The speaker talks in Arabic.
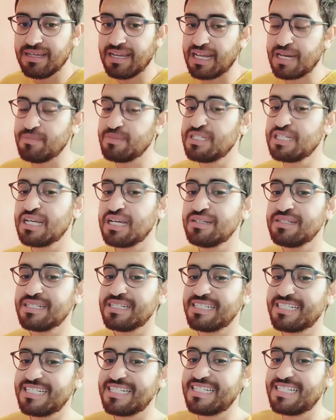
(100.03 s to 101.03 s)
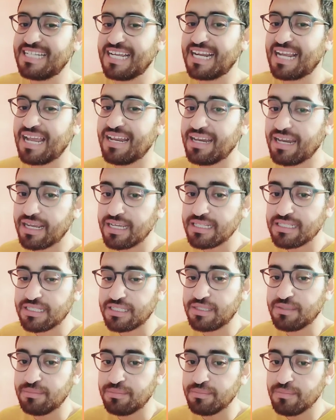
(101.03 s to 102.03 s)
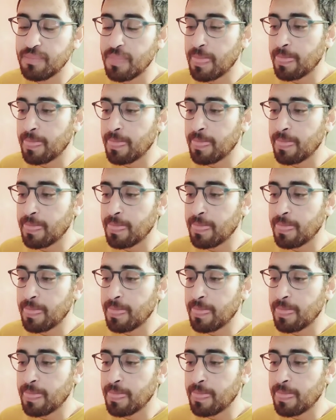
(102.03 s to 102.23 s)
انا ماشي كنشجعك انك تكذب